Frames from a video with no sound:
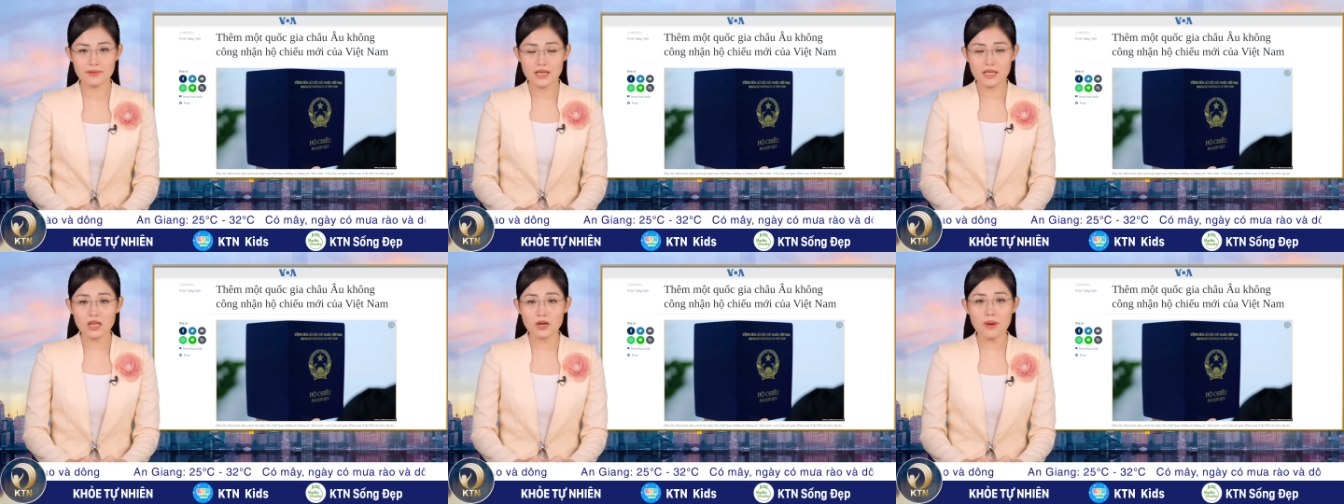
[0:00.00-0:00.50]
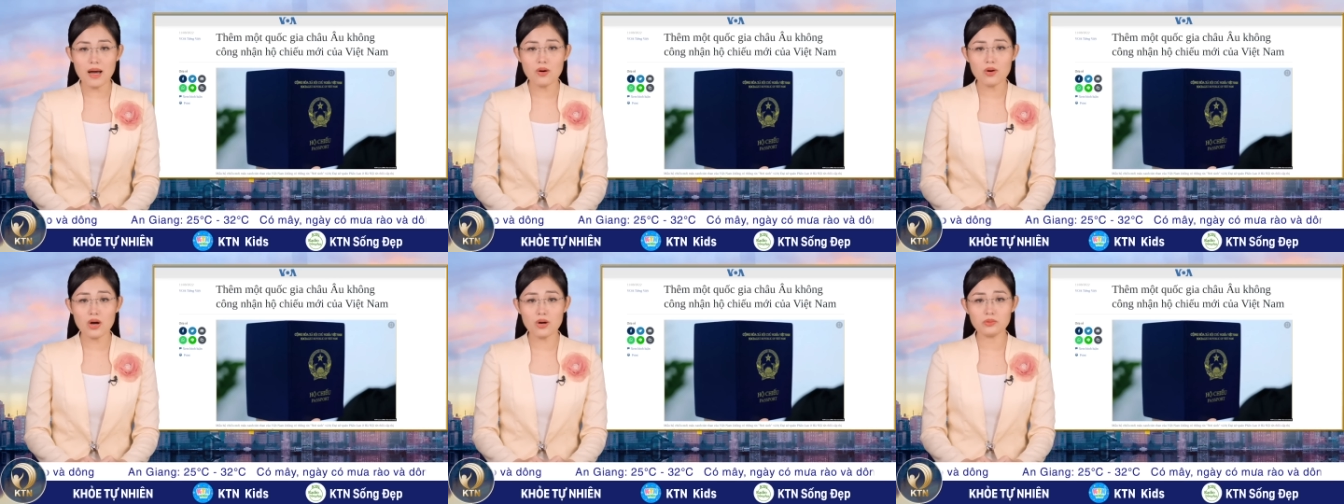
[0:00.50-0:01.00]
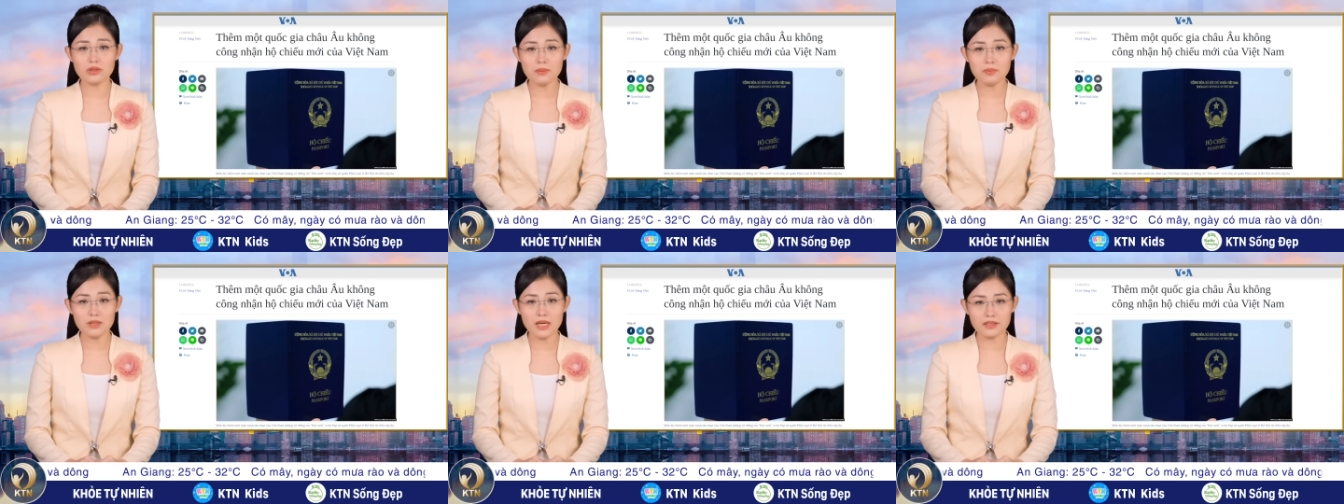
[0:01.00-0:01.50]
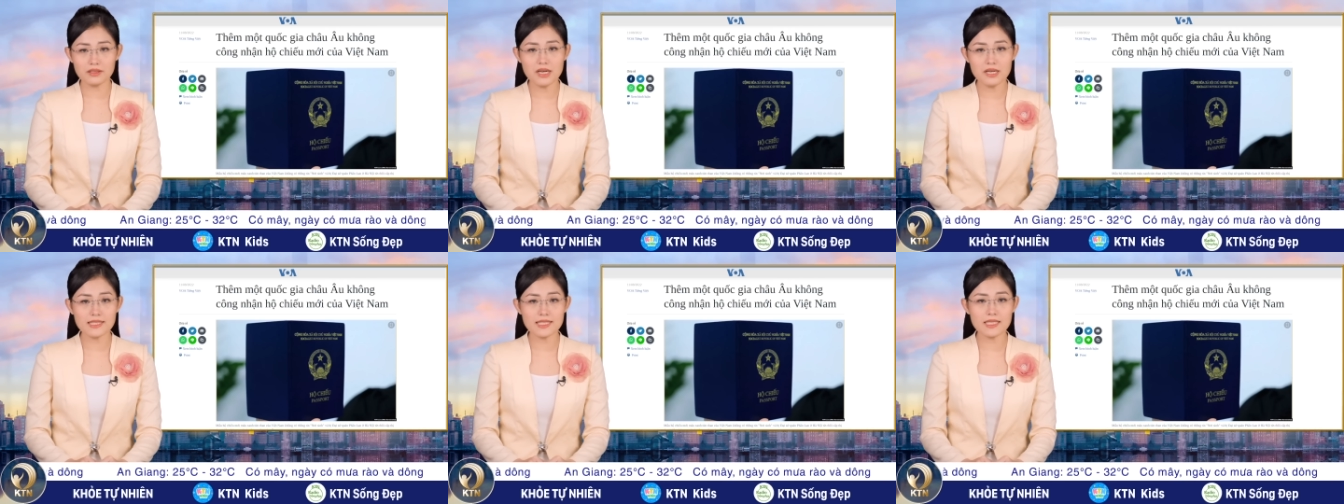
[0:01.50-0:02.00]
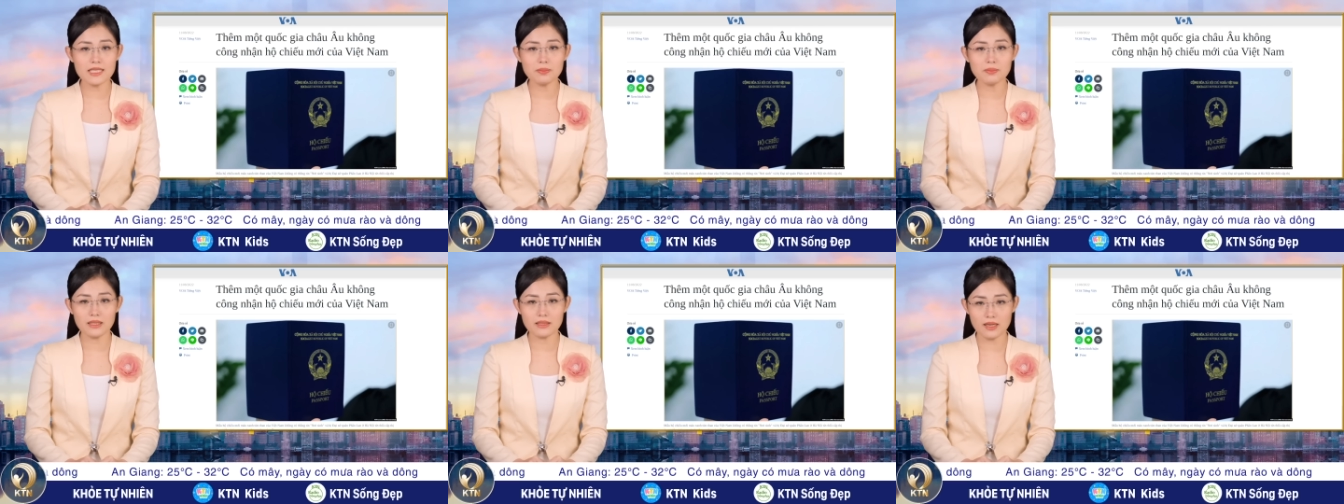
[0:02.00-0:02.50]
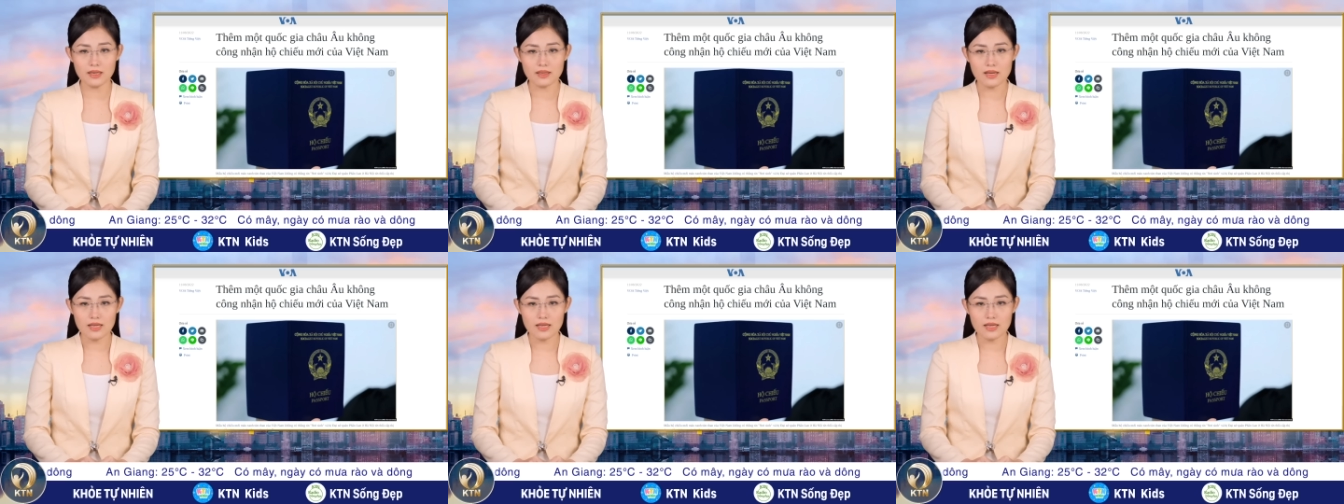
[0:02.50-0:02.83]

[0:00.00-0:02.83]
Thông báo không tiếp nhận đơn xin cấp thị thực,